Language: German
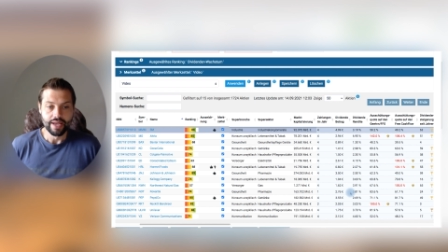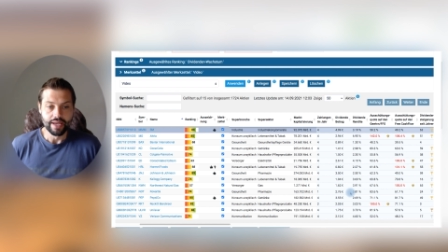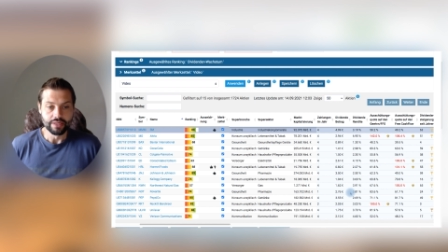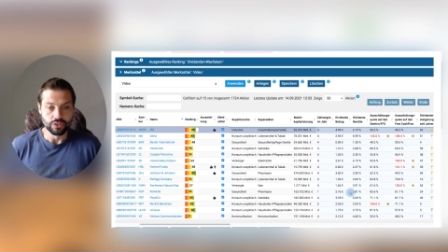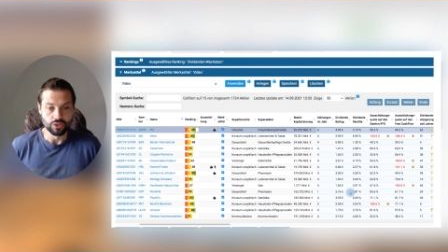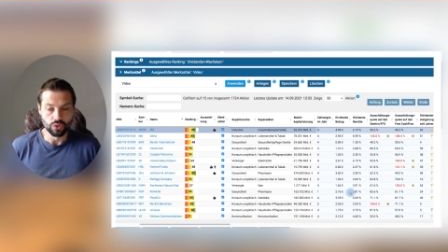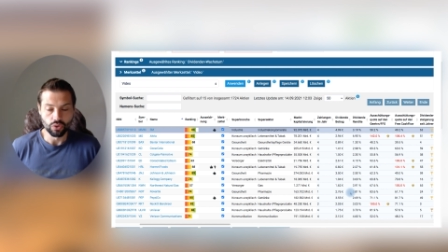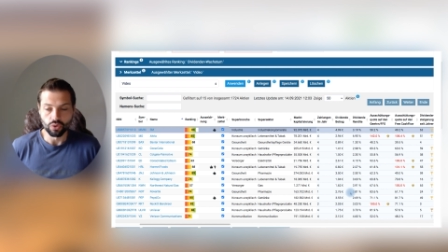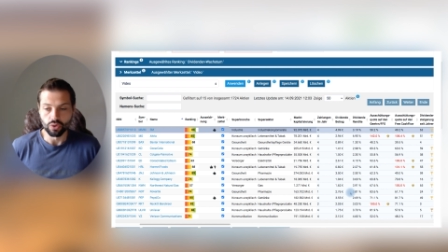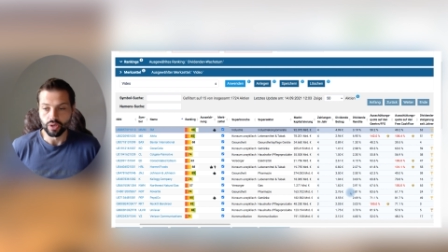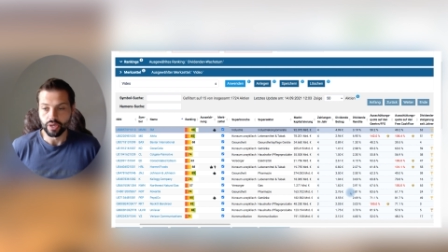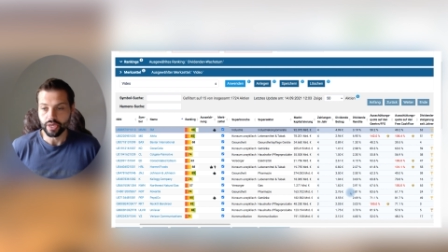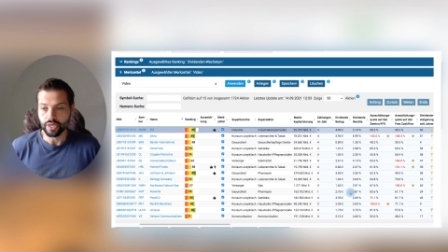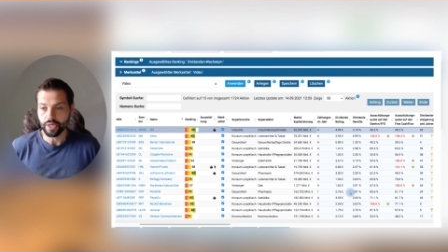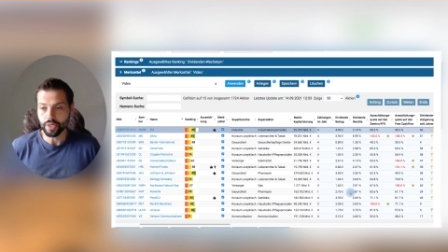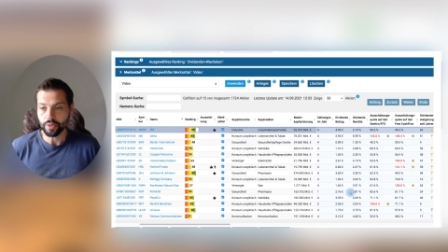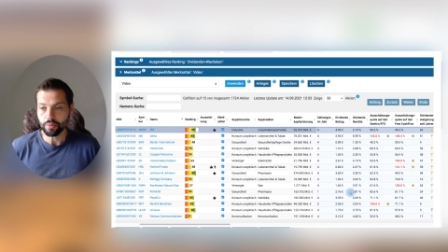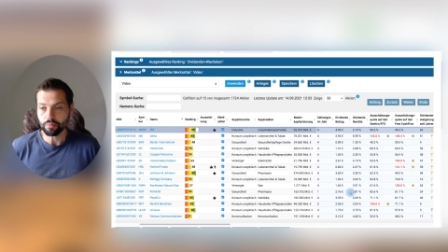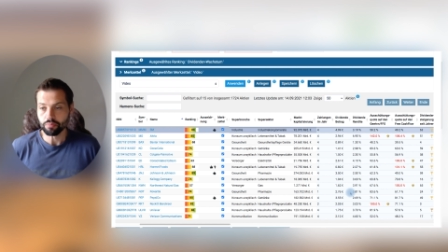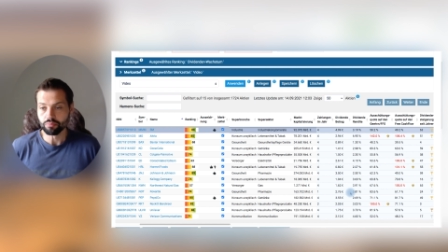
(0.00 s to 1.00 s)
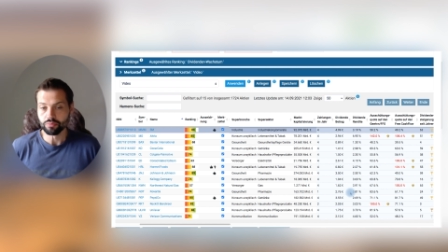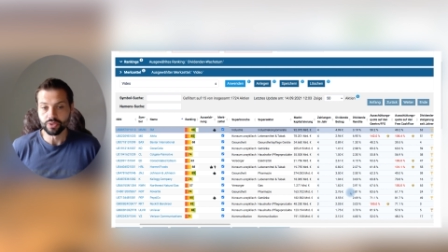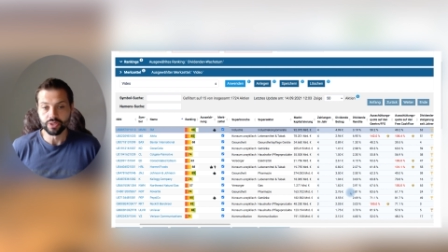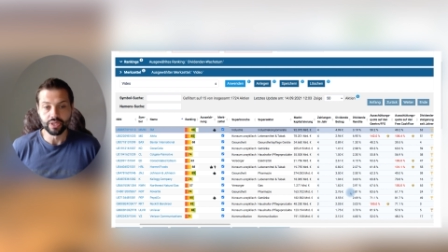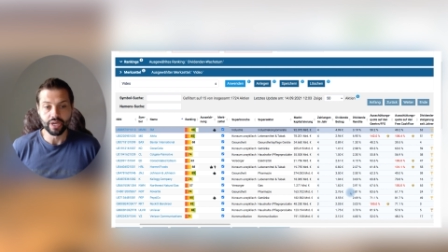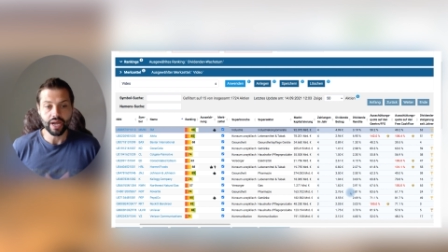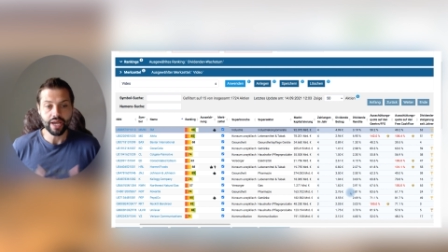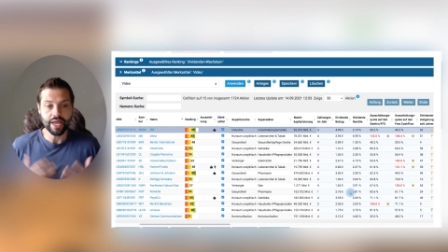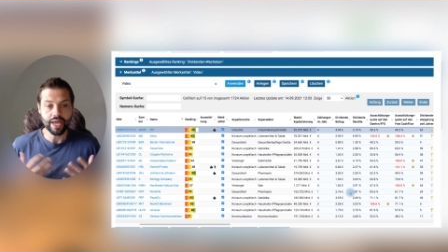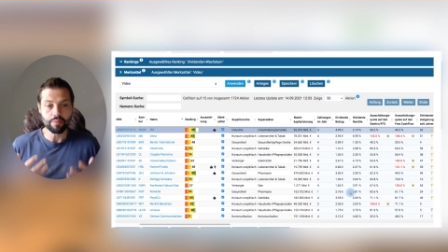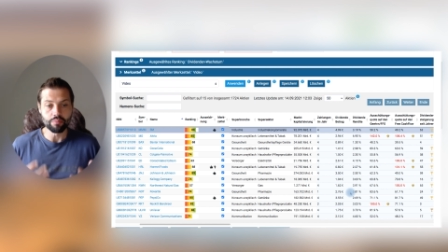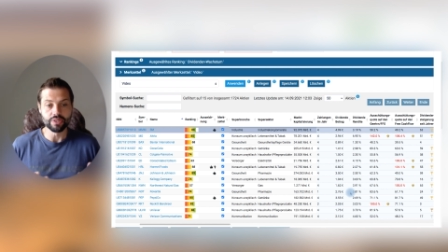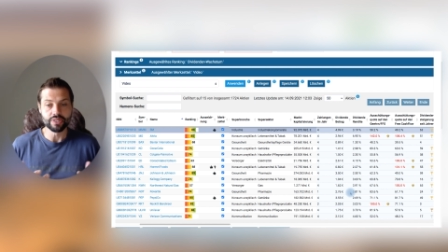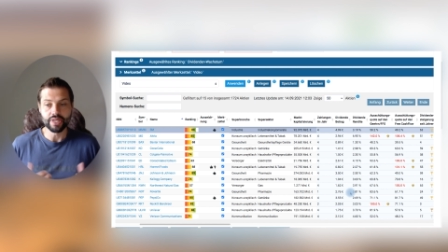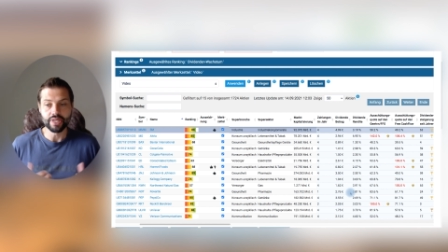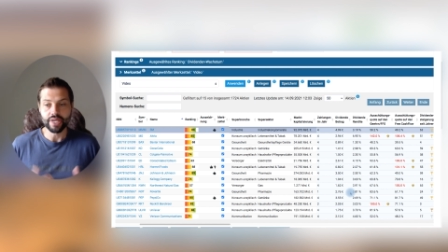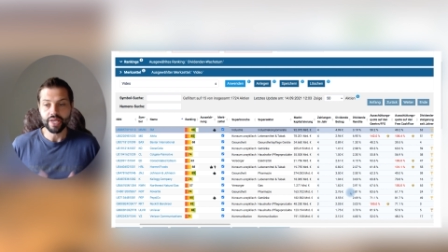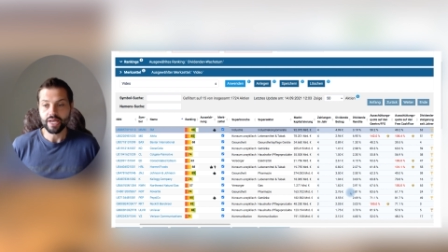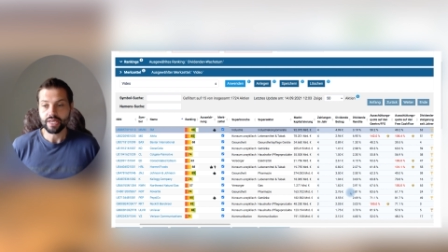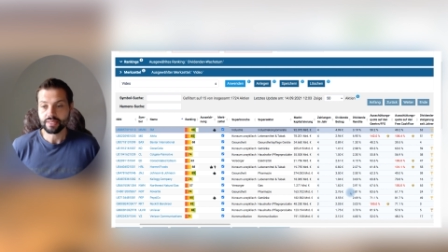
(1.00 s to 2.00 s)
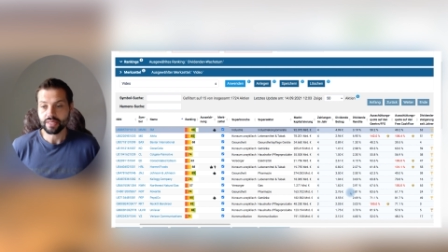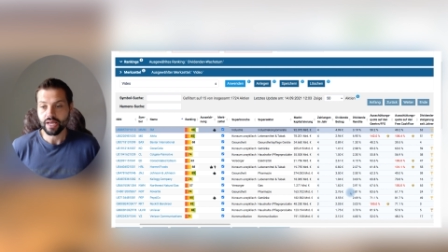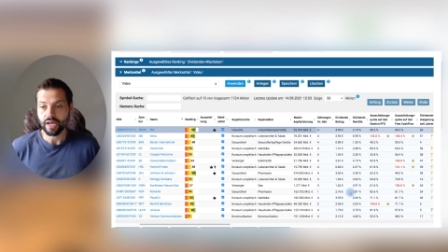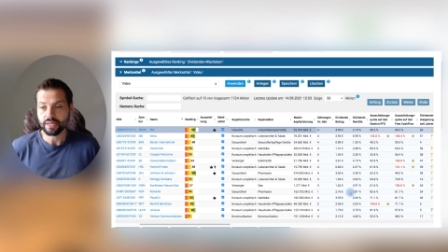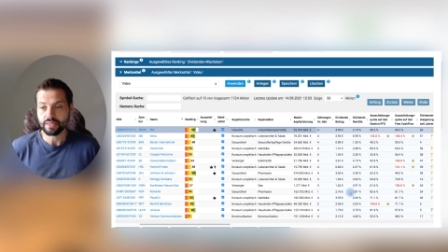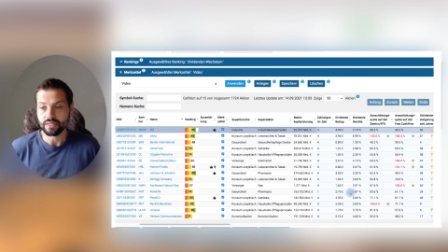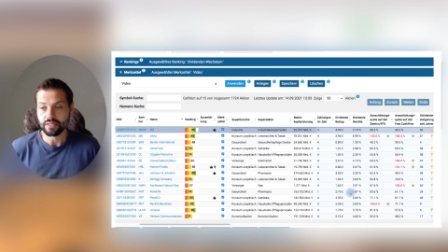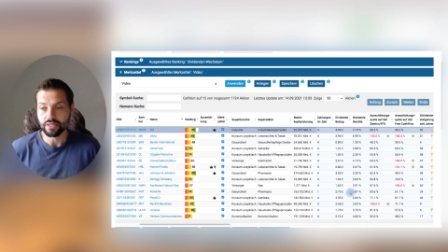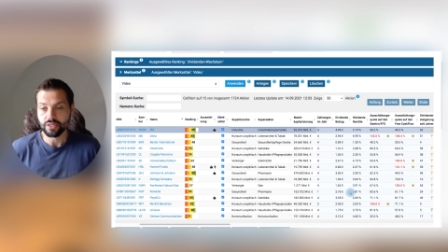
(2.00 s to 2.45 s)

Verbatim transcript: So, ähm, 3M ist die erste Aktie,